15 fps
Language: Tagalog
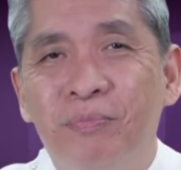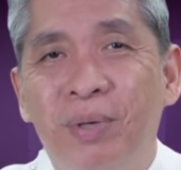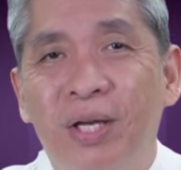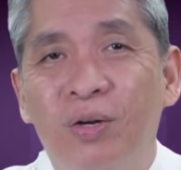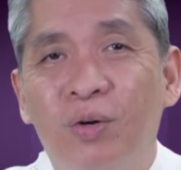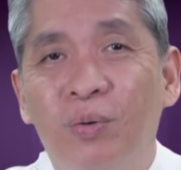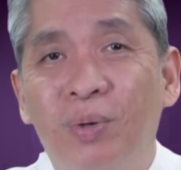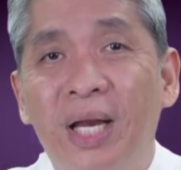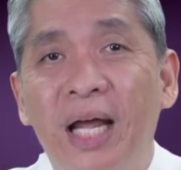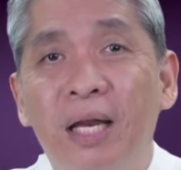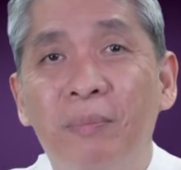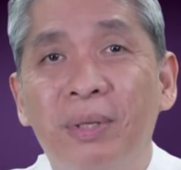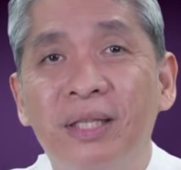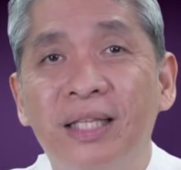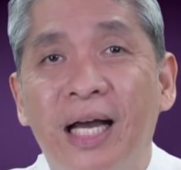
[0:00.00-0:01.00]
pero wala
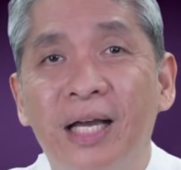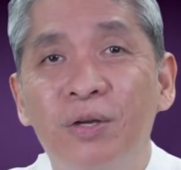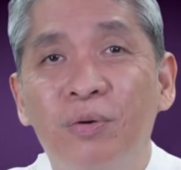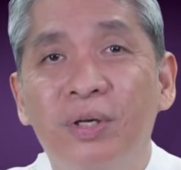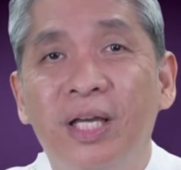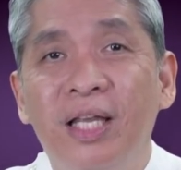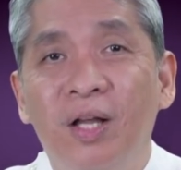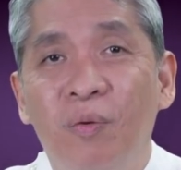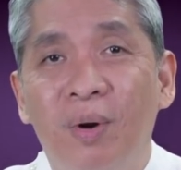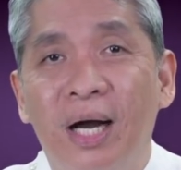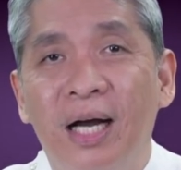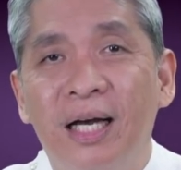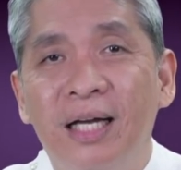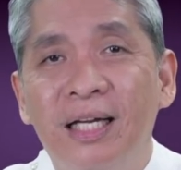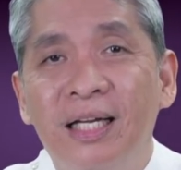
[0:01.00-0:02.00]
naman tayong
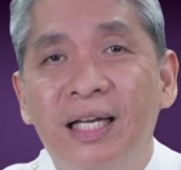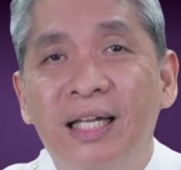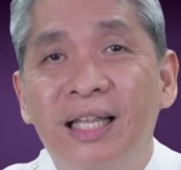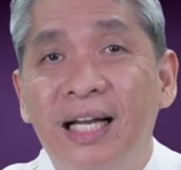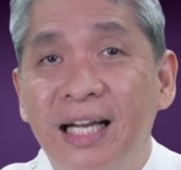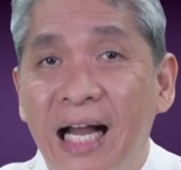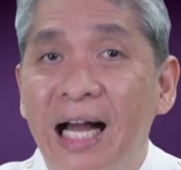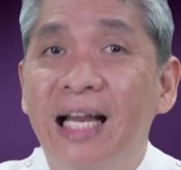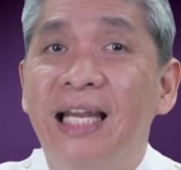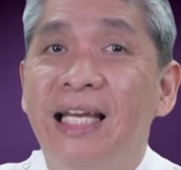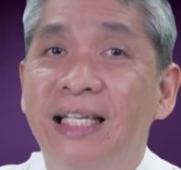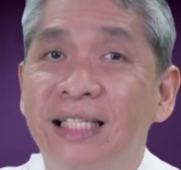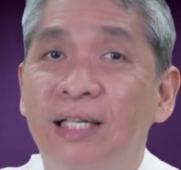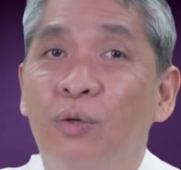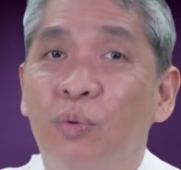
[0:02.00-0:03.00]
ginawa na
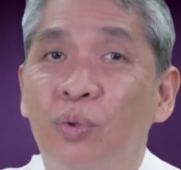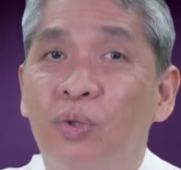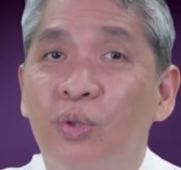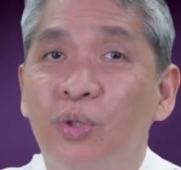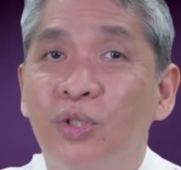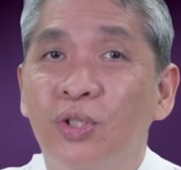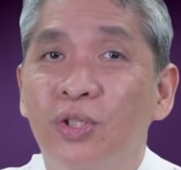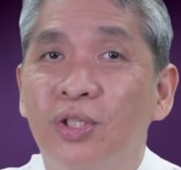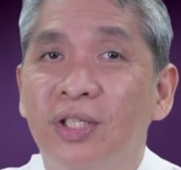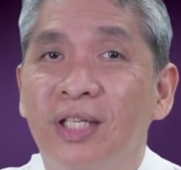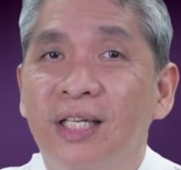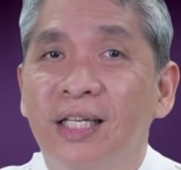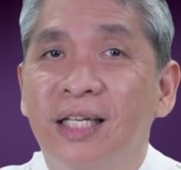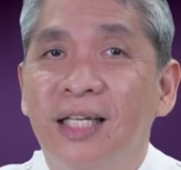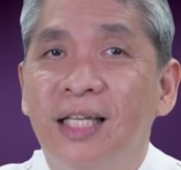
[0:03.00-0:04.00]
galing sa utos
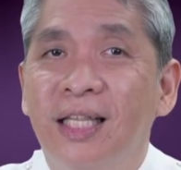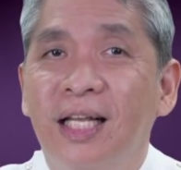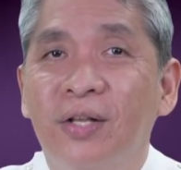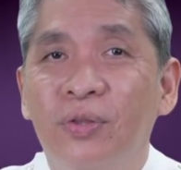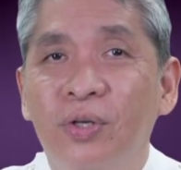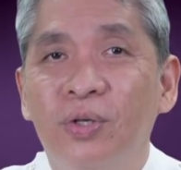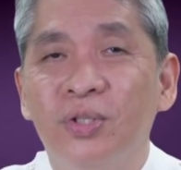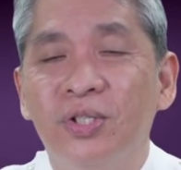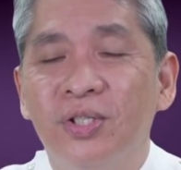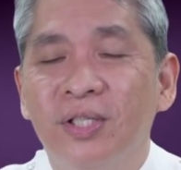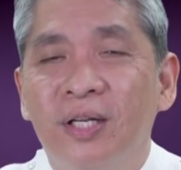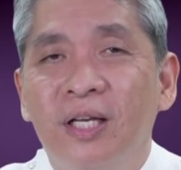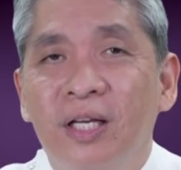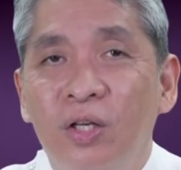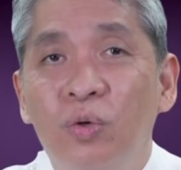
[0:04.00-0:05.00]
ng Diyos.
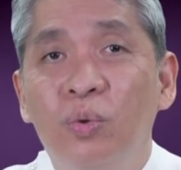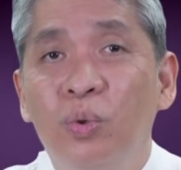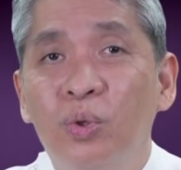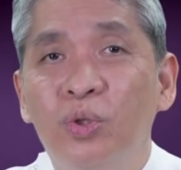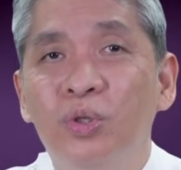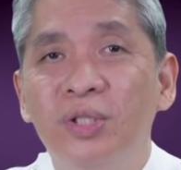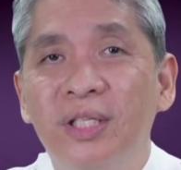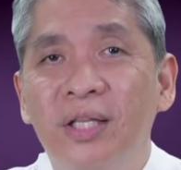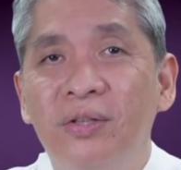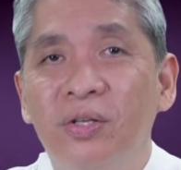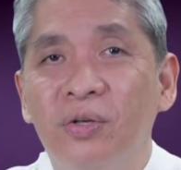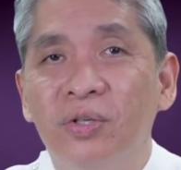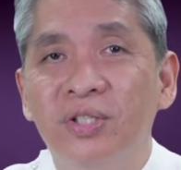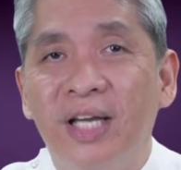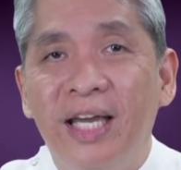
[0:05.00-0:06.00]
Yung utos ng
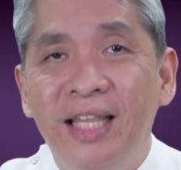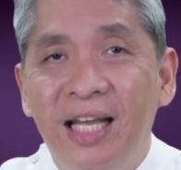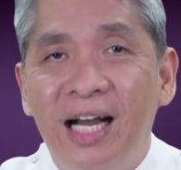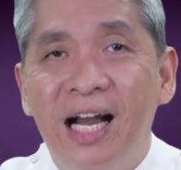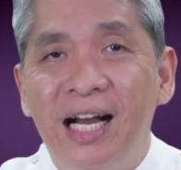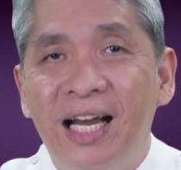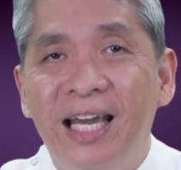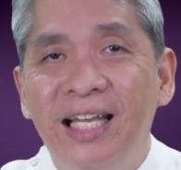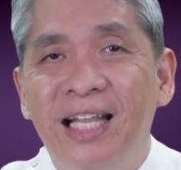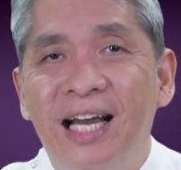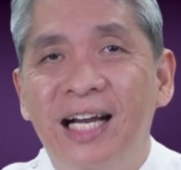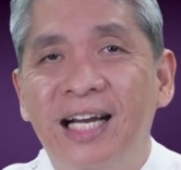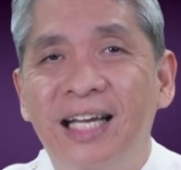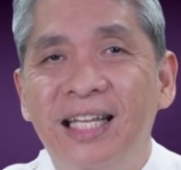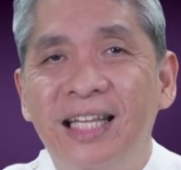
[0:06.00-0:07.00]
Diyos ay
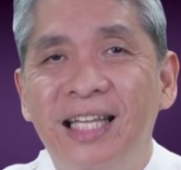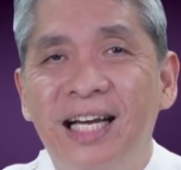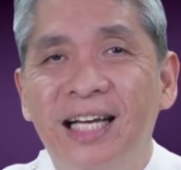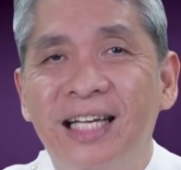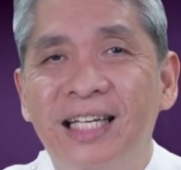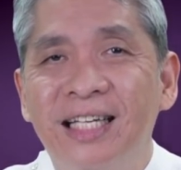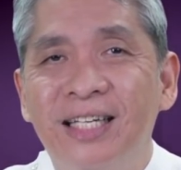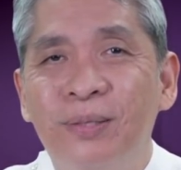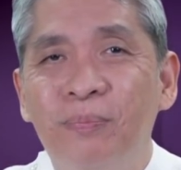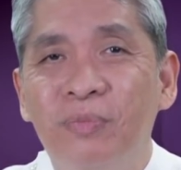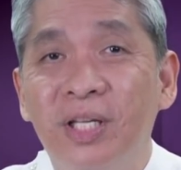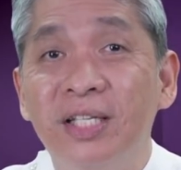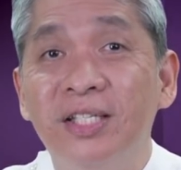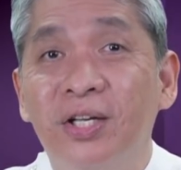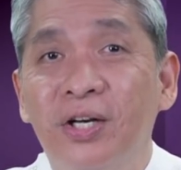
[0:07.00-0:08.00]
nangangailangan ng
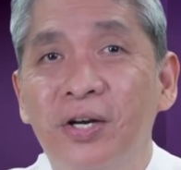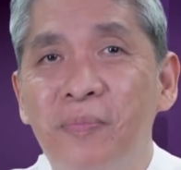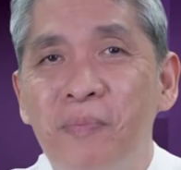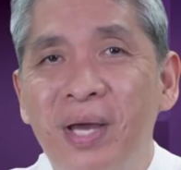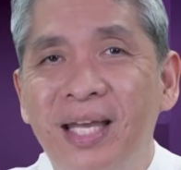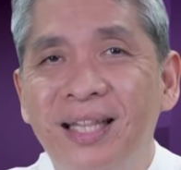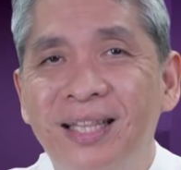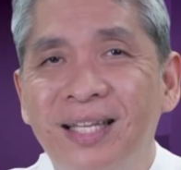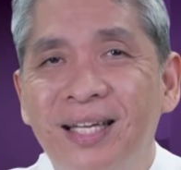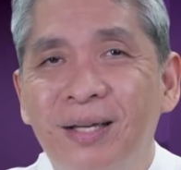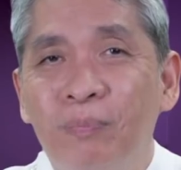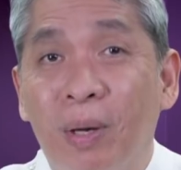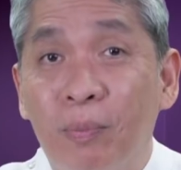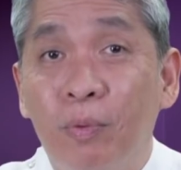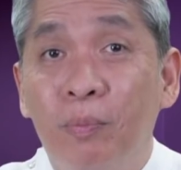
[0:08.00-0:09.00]
discernment,
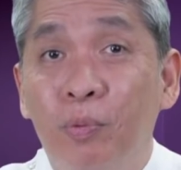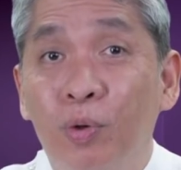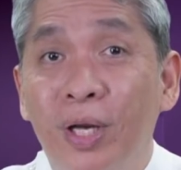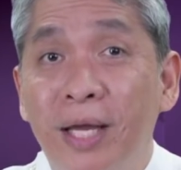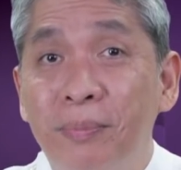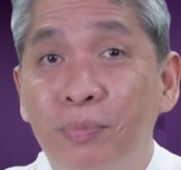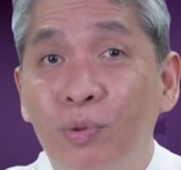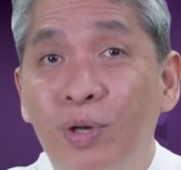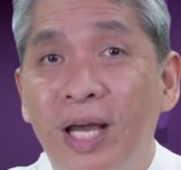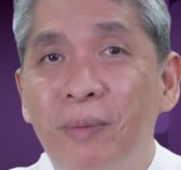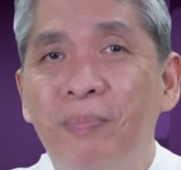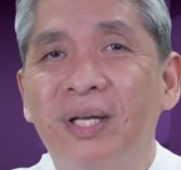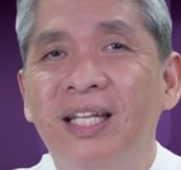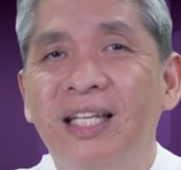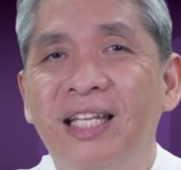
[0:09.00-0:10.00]
pagbubulay-bulay,
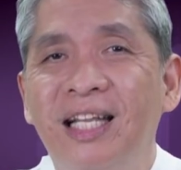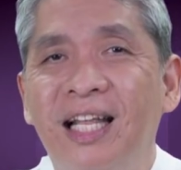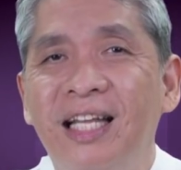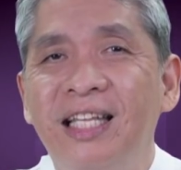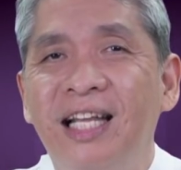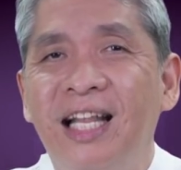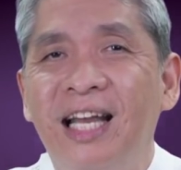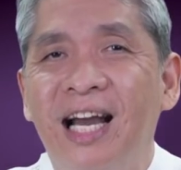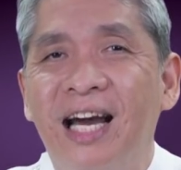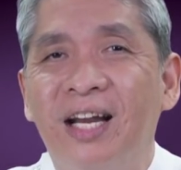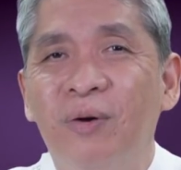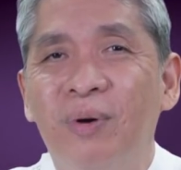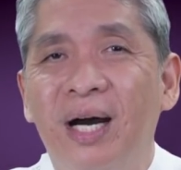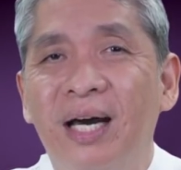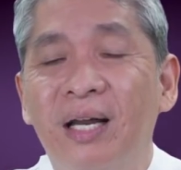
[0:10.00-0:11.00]
pagdinilay-nilay
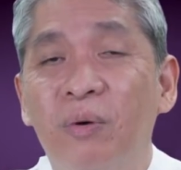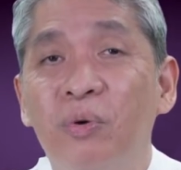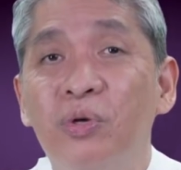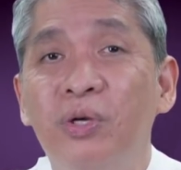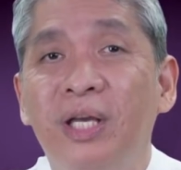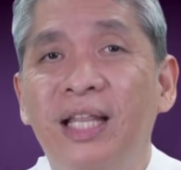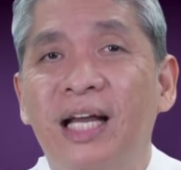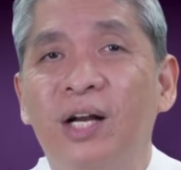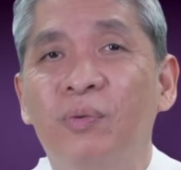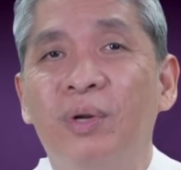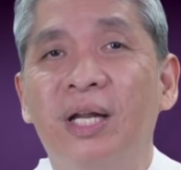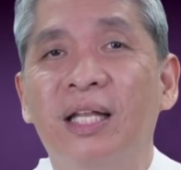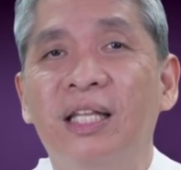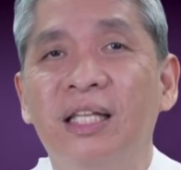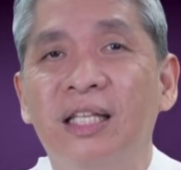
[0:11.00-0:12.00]
araw-araw kung yung
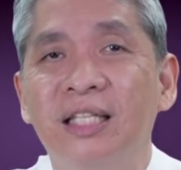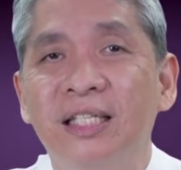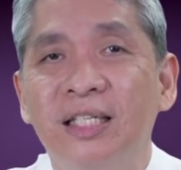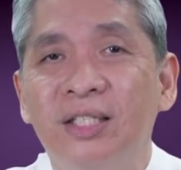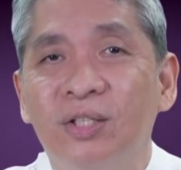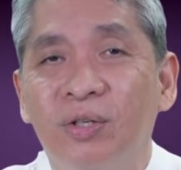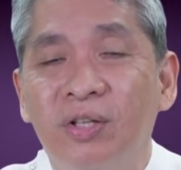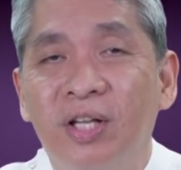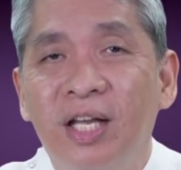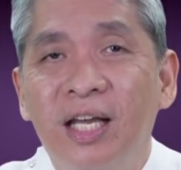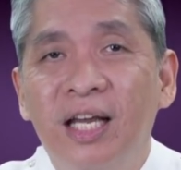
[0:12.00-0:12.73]
ginagawa nating desisyon